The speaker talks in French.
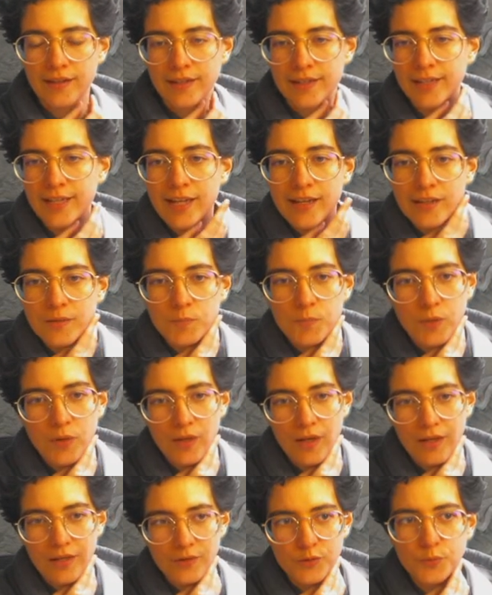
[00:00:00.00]
Et
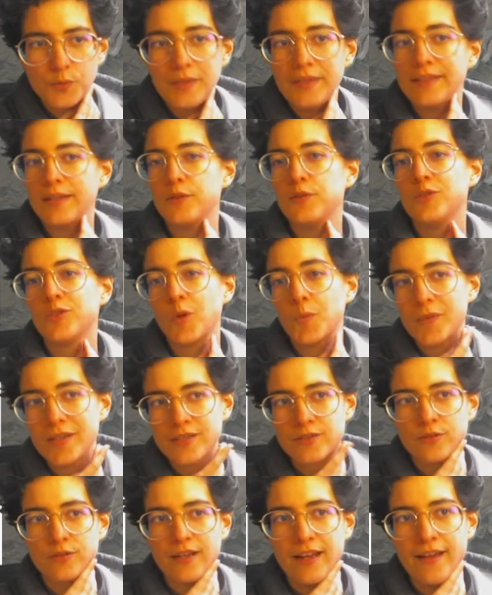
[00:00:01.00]
suite à une
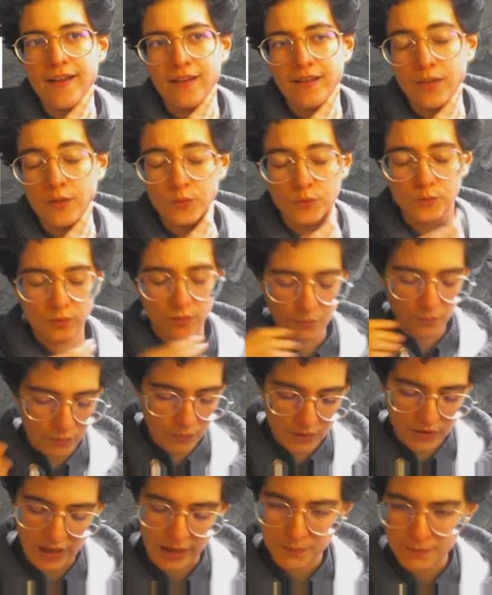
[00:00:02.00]
tempête solaire,
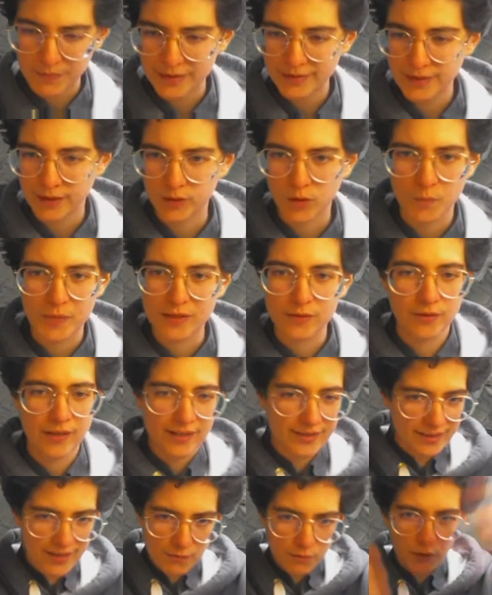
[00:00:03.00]
j'arrête pas de dire tempête
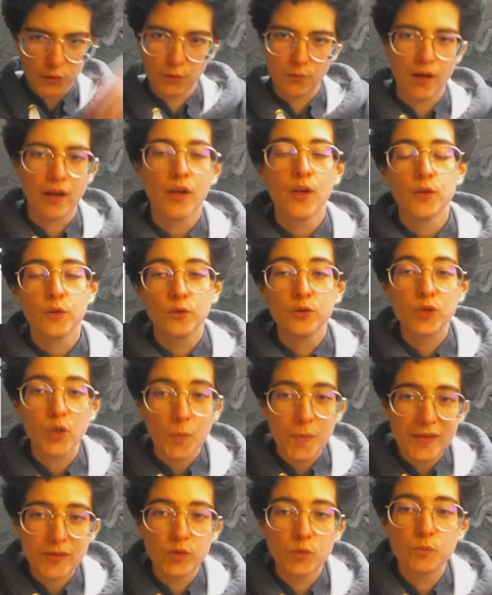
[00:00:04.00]
solaire, c'est n'importe quoi, une
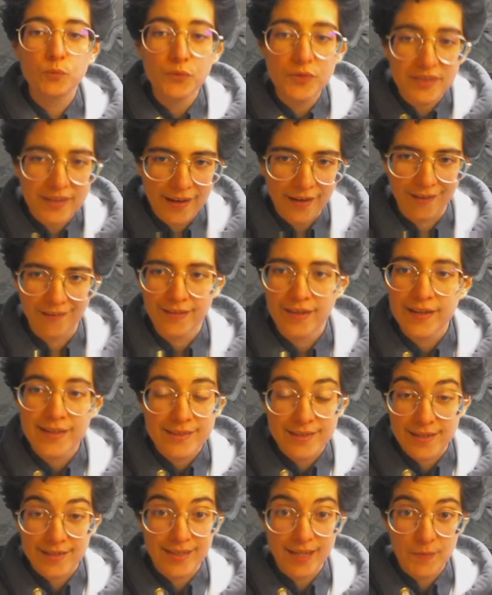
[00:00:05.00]
tempête de poussière,
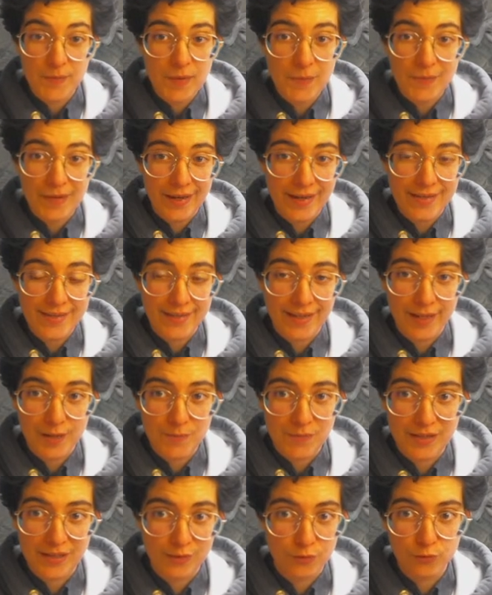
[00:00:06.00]
ça se termine pareil, ça
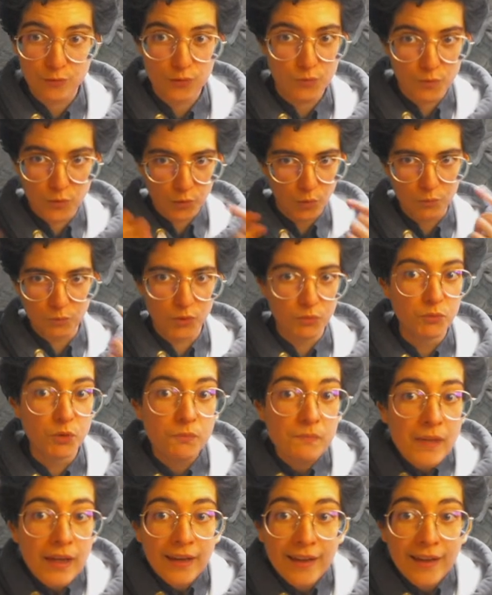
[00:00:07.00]
arrive, mais du coup je me trompe de mot.